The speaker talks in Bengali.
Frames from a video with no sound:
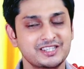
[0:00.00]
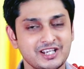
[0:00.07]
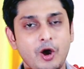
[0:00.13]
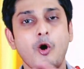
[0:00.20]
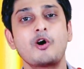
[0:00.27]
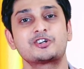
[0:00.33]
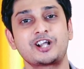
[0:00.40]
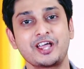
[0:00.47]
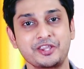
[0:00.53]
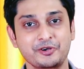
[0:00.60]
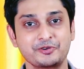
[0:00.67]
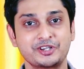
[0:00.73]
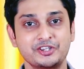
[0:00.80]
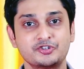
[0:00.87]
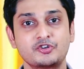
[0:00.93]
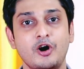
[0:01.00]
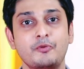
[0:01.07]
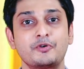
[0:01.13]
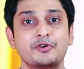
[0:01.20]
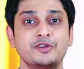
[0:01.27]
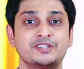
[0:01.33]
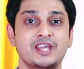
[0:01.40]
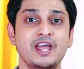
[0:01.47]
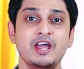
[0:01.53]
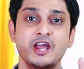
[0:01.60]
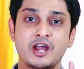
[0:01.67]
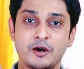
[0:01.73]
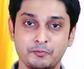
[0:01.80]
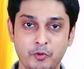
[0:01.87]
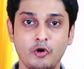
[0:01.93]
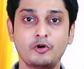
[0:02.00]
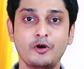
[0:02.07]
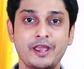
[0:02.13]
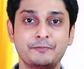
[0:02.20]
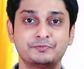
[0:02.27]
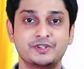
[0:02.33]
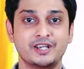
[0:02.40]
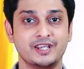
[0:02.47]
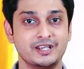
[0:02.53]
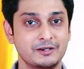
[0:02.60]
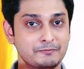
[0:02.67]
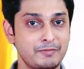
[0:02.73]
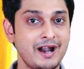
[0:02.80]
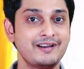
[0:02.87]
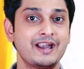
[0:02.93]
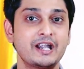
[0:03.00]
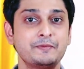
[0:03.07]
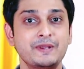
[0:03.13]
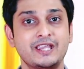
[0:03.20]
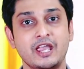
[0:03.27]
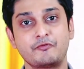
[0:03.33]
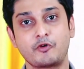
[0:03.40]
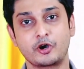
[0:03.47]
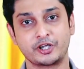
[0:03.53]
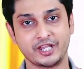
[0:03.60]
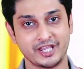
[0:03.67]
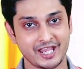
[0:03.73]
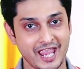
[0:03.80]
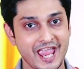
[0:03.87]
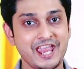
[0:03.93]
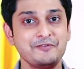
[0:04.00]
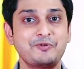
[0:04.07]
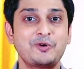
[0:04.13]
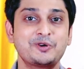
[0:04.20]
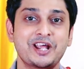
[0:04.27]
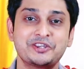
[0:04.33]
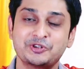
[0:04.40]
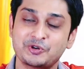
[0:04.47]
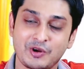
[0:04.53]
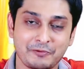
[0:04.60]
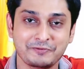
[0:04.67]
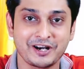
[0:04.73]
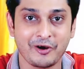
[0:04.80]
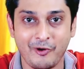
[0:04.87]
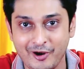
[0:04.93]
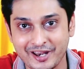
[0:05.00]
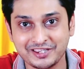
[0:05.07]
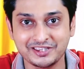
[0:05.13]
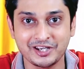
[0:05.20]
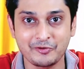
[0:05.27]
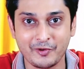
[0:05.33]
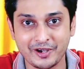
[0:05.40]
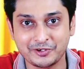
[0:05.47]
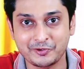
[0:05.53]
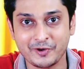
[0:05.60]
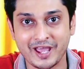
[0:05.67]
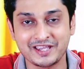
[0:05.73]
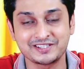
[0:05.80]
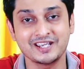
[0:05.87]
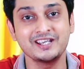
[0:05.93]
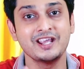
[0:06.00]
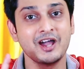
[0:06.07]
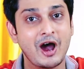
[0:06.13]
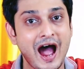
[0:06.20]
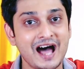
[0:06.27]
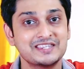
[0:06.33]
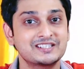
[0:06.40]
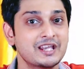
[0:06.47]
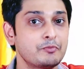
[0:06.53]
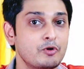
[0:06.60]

আজকে অসাধারণ কিছু খবর রয়েছে পোকো এফ থ্রি বা রেডমি কে ফর্টি এই ফোনটার জন্য আপনারা অনেক দিন ওয়েট করে আছেন আজকে